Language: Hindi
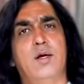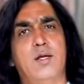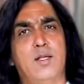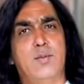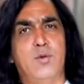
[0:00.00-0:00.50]

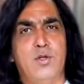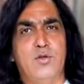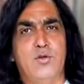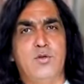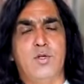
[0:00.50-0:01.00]
ख़त्म होनी
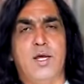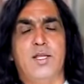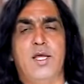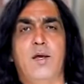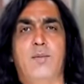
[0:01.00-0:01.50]
शुरू हो
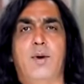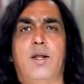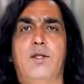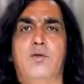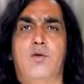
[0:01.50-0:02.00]
जाती है
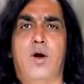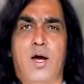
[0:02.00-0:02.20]
हमारा जो